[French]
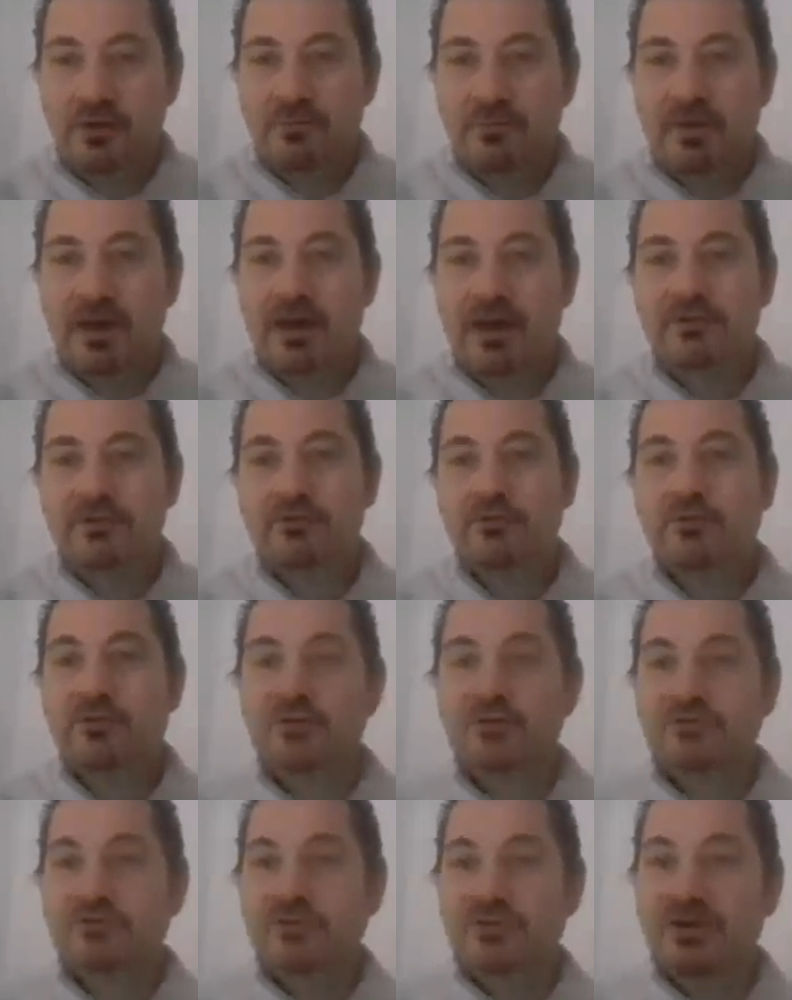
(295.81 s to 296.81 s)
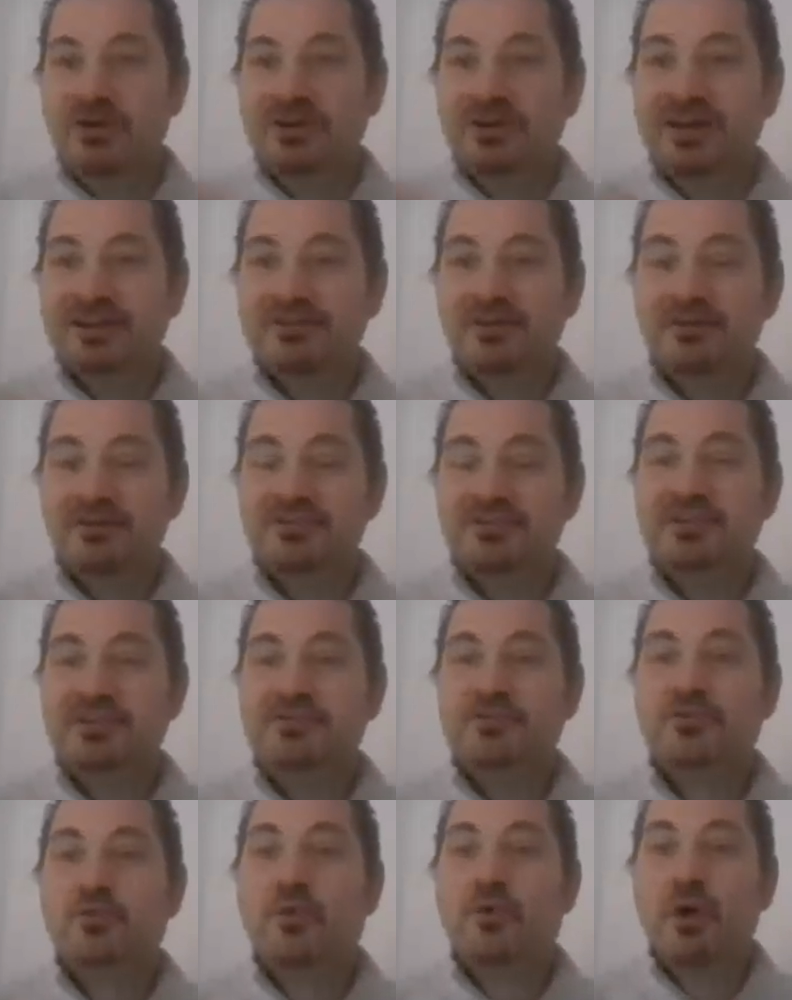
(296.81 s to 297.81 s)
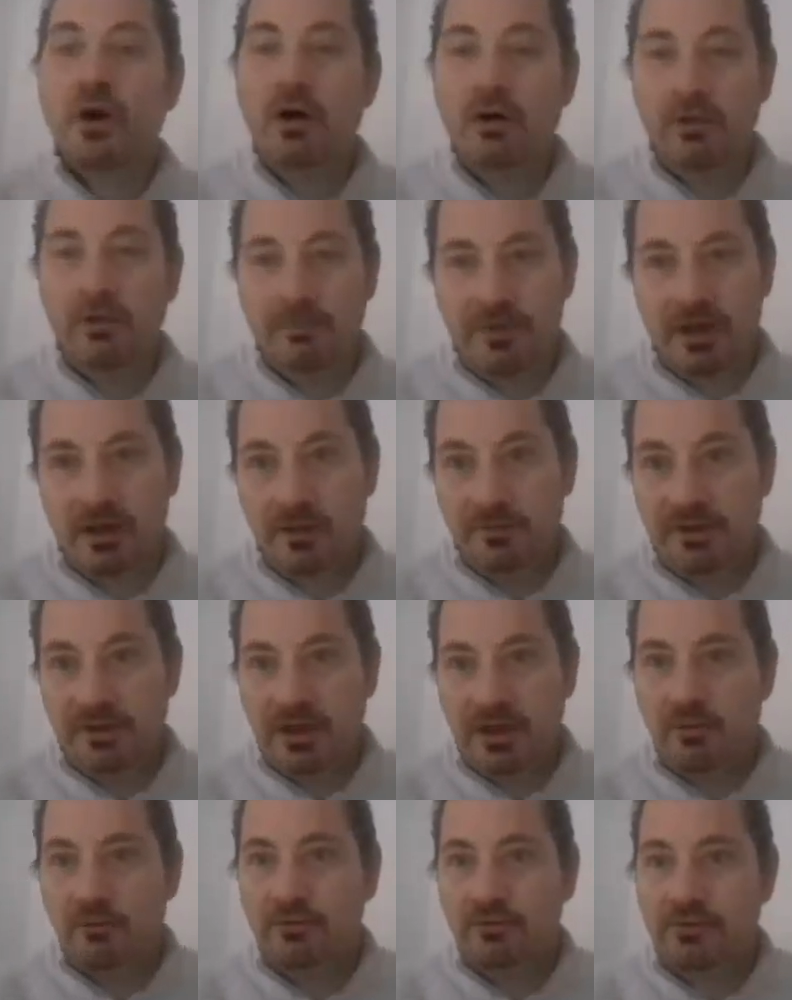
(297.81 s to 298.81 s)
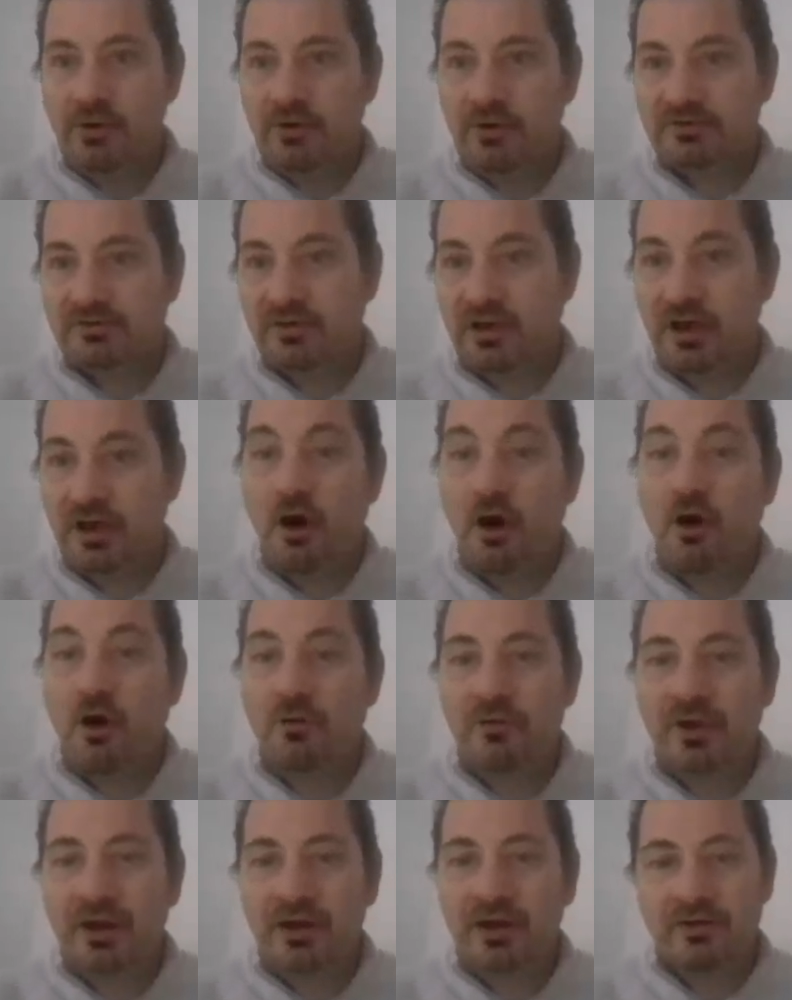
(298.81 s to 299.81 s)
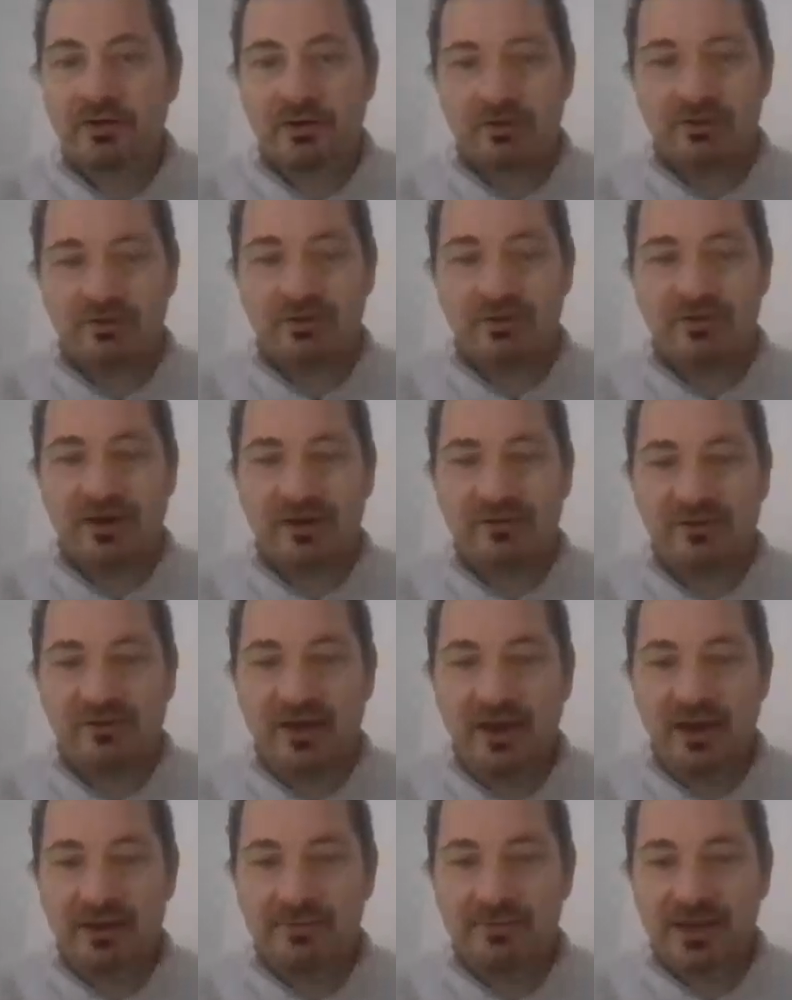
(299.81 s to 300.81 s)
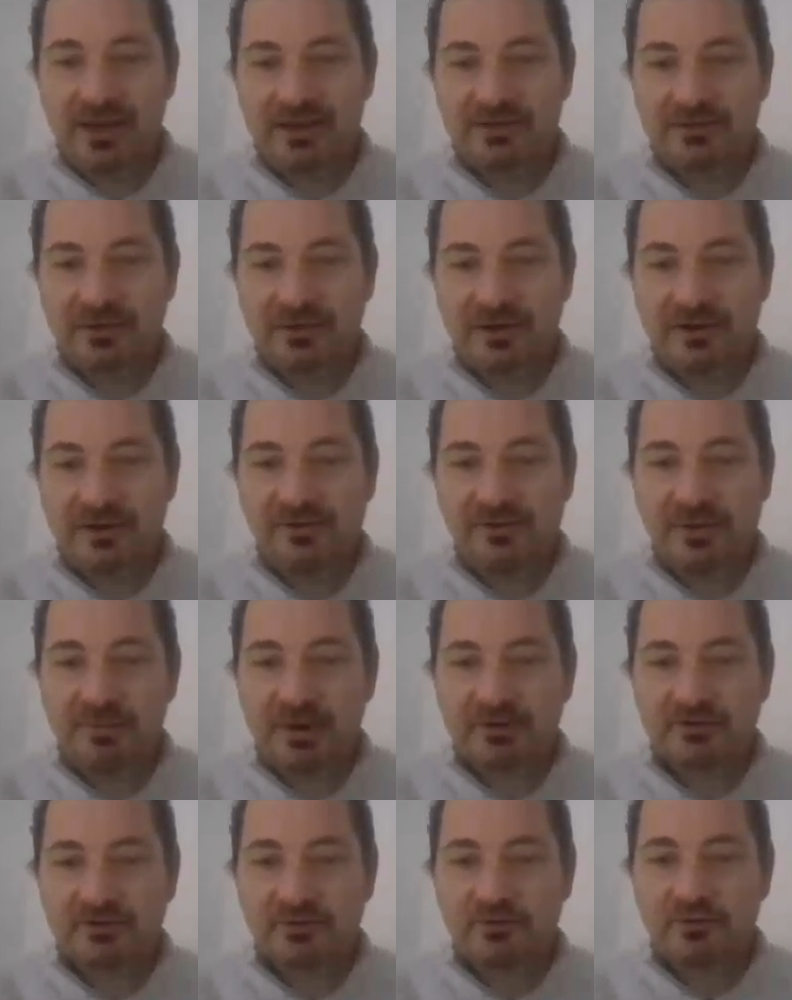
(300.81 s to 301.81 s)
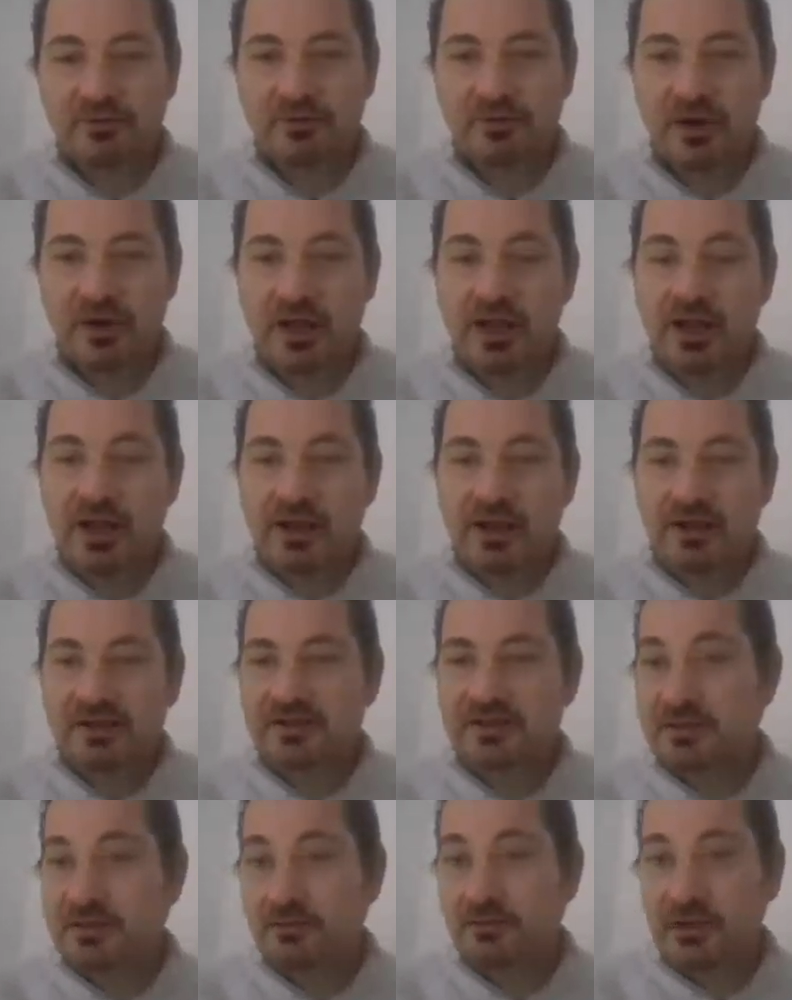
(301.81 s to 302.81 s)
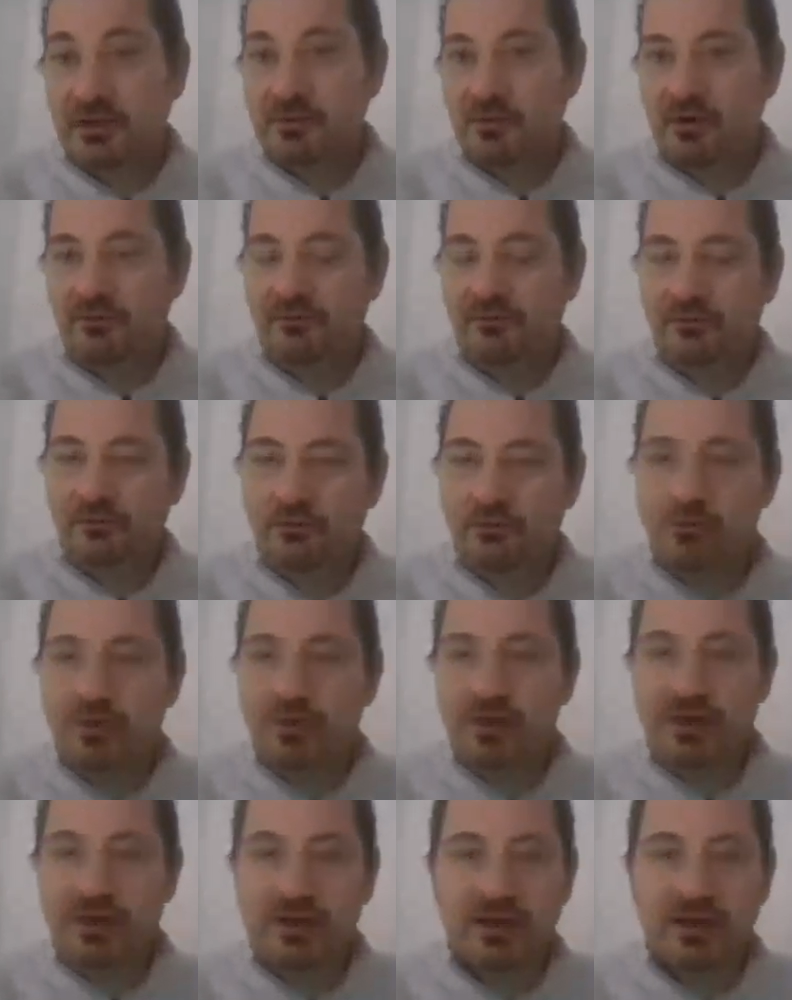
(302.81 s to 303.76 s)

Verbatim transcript: bah, de mesure d'entrée-sortie du courant, par exemple qu'un routeur solaire off-grid devrait faire, bah, serait fait par ce boulot. Et si notamment vous le couplez